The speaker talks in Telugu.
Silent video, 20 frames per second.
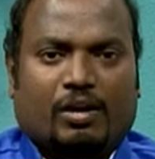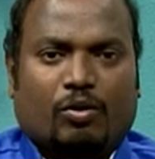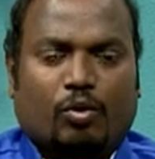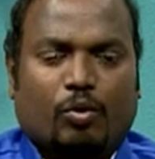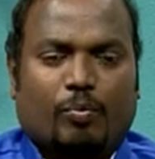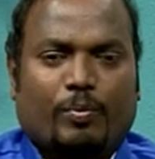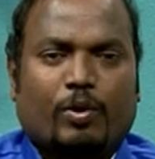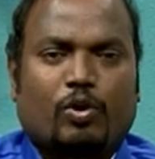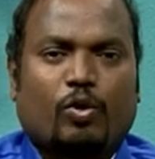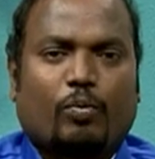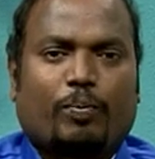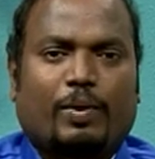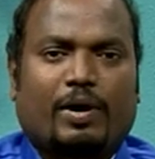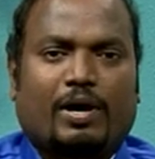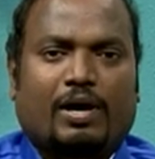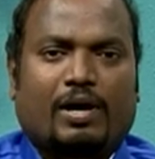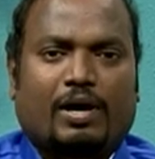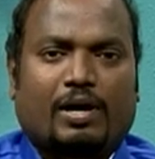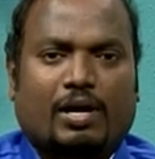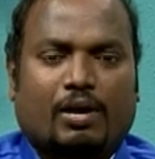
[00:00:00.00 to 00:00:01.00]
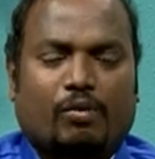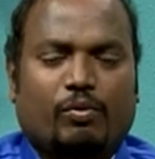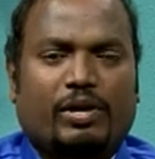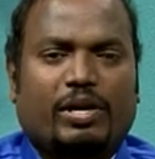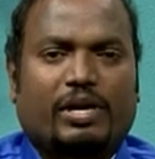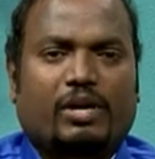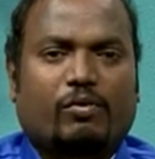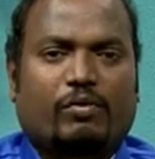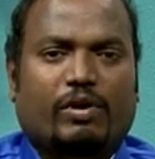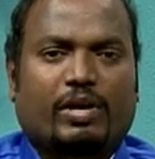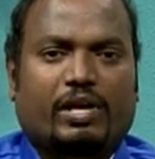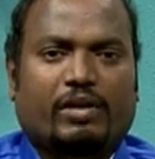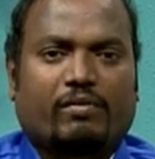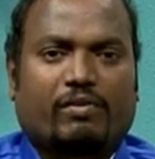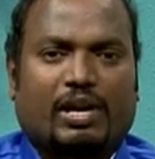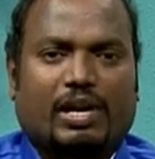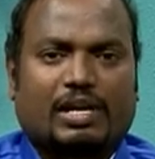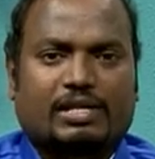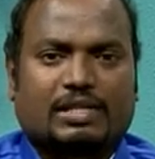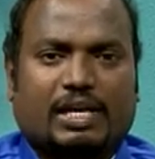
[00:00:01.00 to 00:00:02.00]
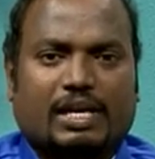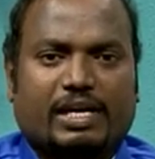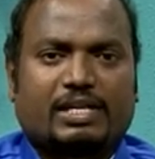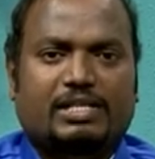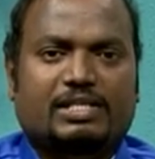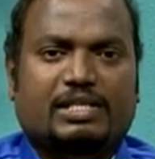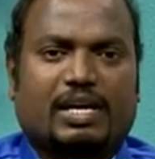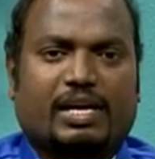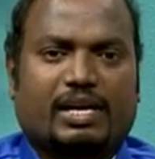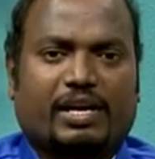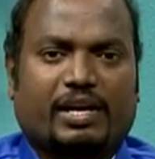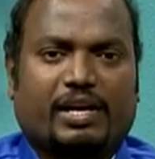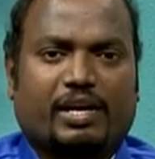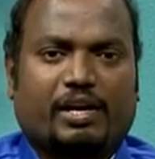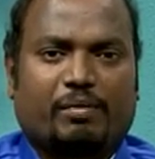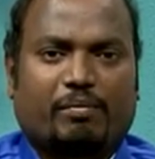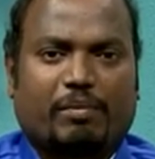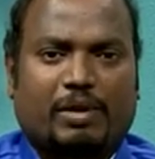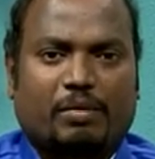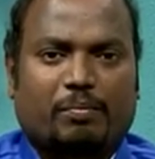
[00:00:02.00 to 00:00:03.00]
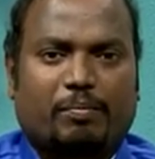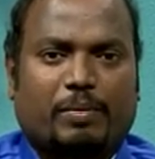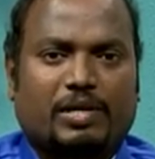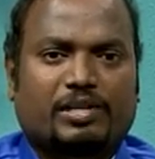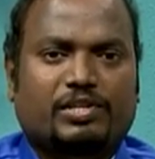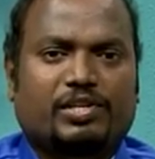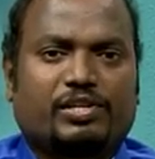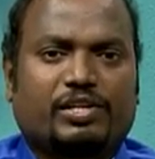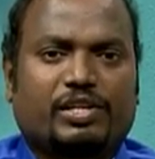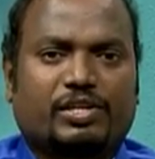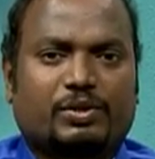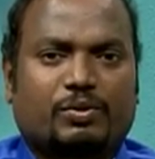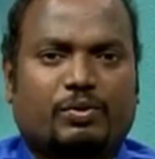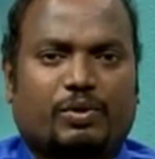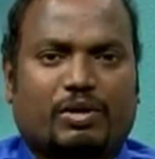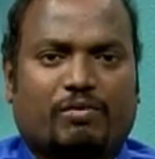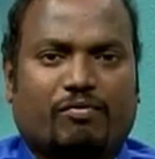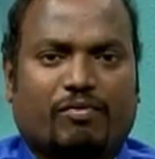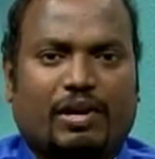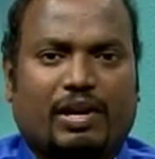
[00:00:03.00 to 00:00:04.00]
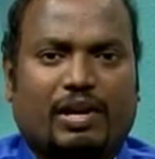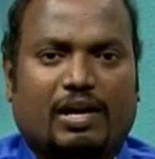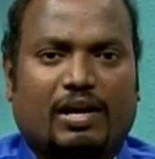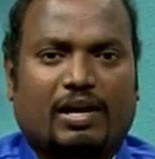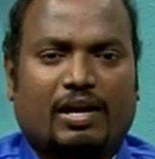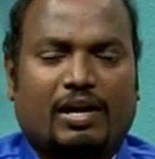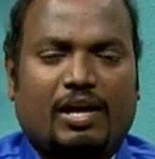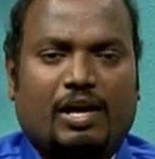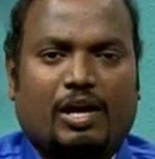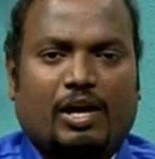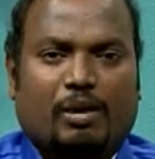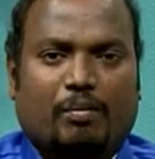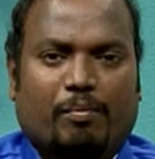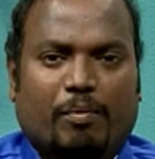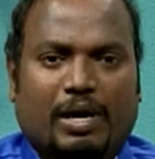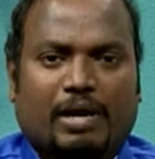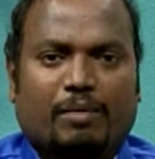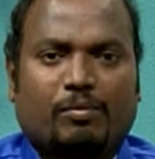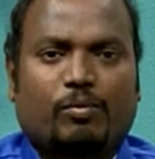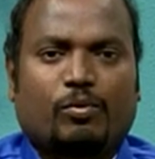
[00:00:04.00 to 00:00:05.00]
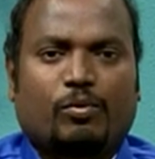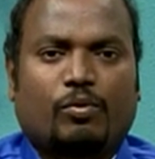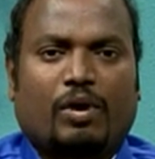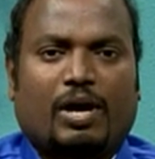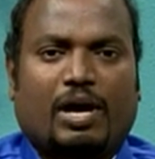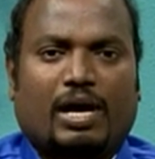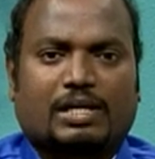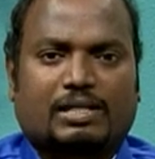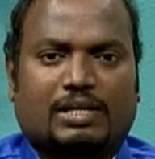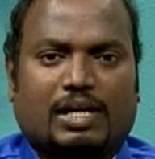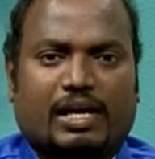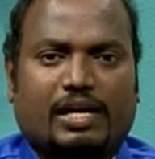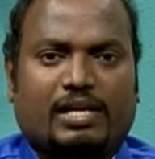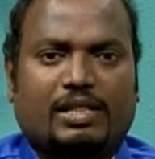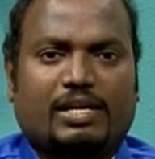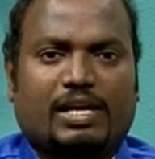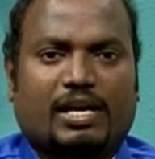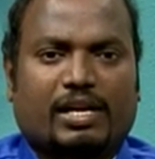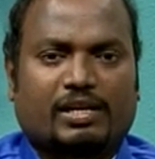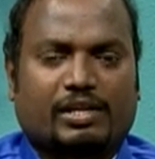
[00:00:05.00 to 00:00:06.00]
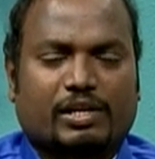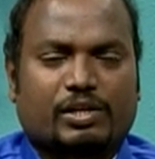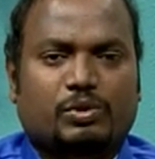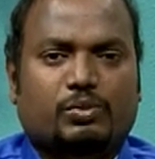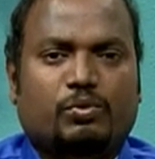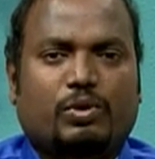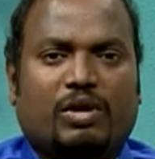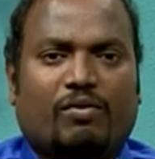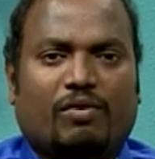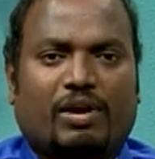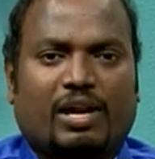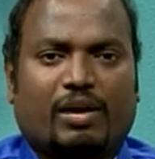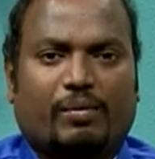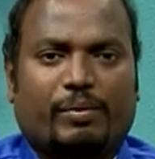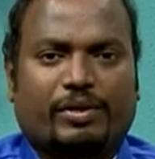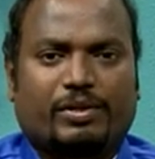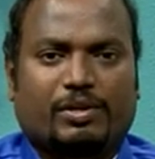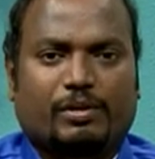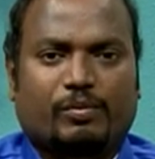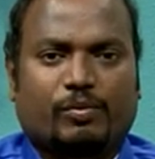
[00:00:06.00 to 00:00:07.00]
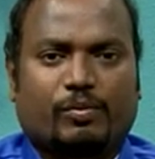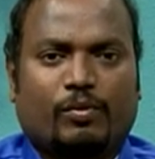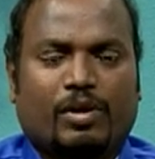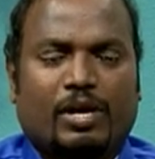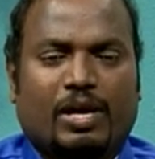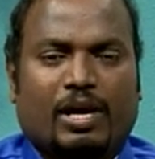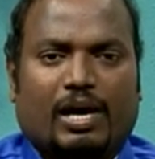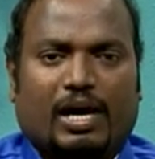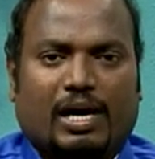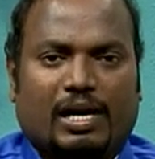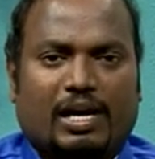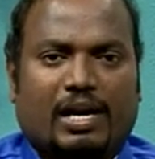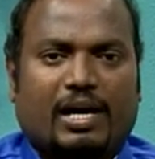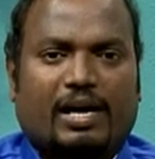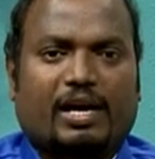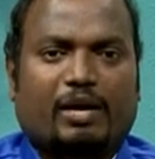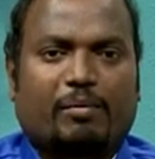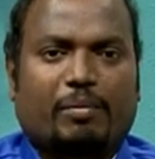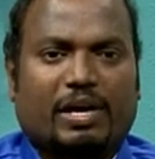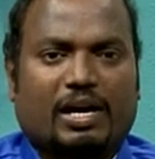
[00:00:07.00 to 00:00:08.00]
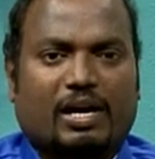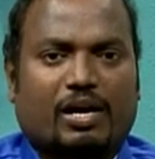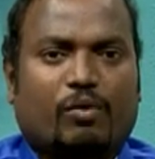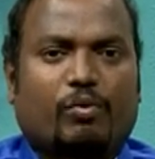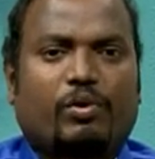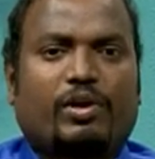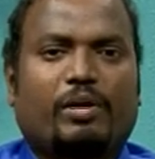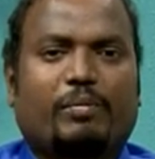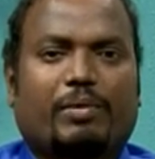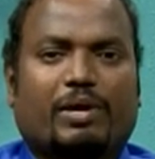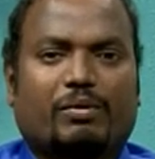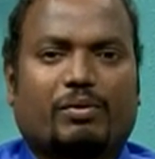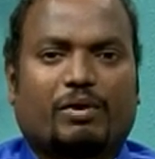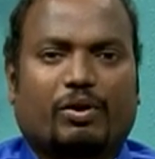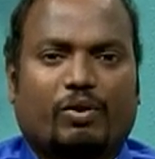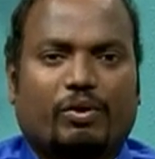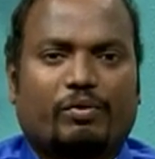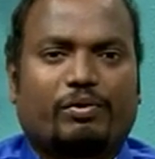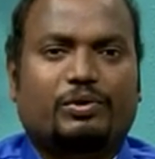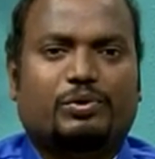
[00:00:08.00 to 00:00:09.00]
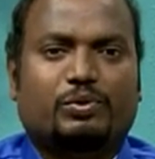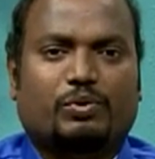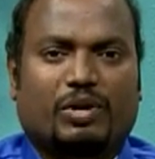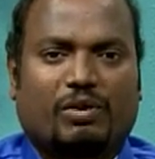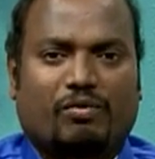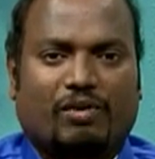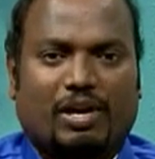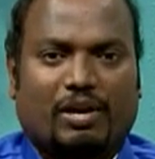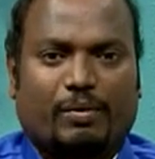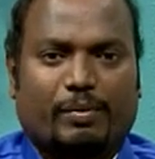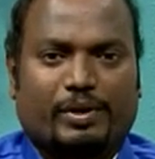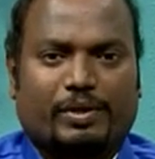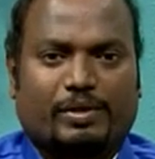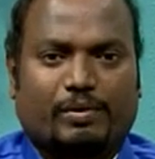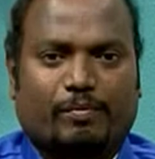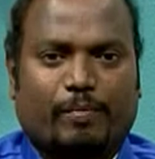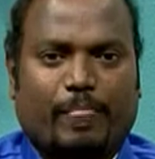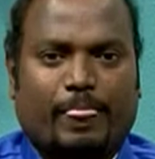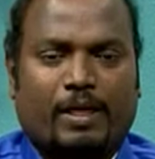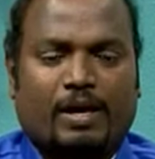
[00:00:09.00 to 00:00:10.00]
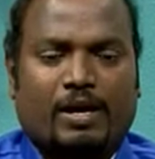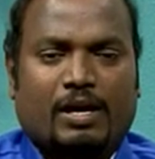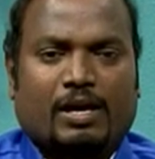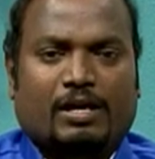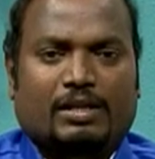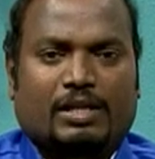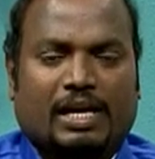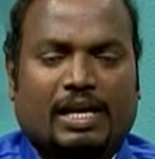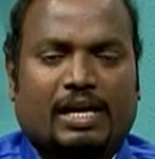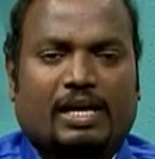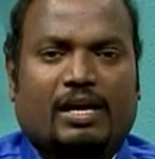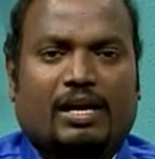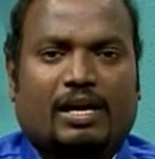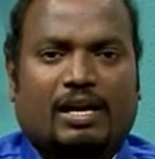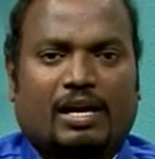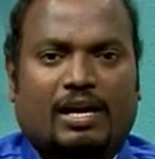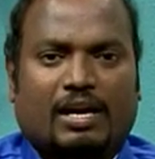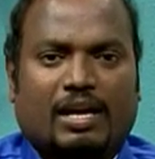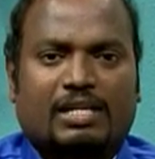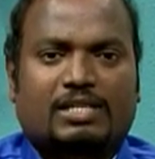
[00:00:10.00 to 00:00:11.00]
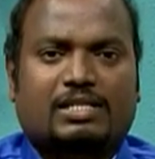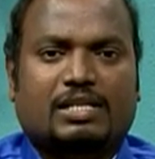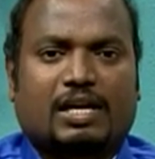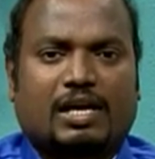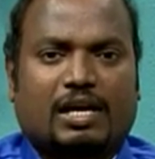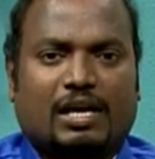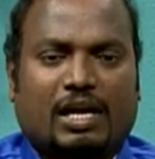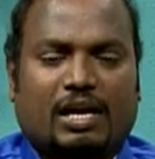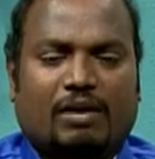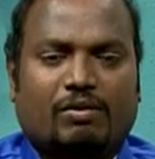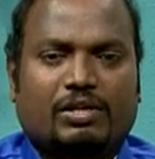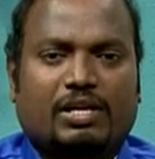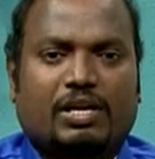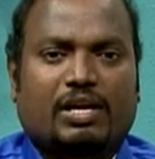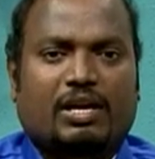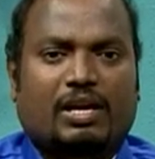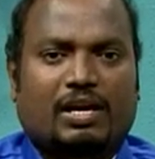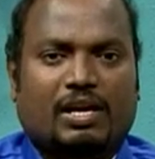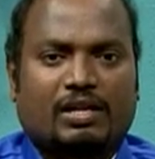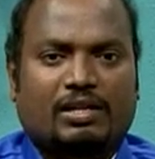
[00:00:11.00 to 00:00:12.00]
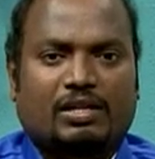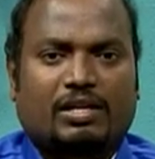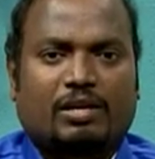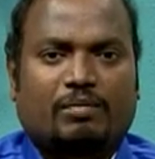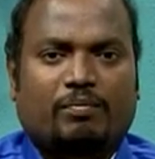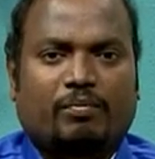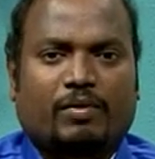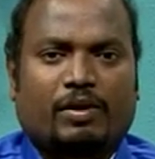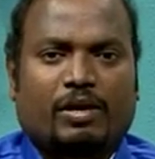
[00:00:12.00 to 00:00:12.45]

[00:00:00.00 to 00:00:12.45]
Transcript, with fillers: గొప్ప గొప్ప కవులైనటువంటి వాళ్ళ సాహిత్యాన్ని మనం పరిచయం చేసుకోవడం వల్ల మనము ఆ సాహిత్యాన్ని తెలుసుకున్న వాళ్ళమైతాము అట్లాగే మన కవుల్ని మనం గౌరవించుకున్న వాళ్ళమైతాం తెలంగాణ రాష్ట్ర అవతరణ అనంతరం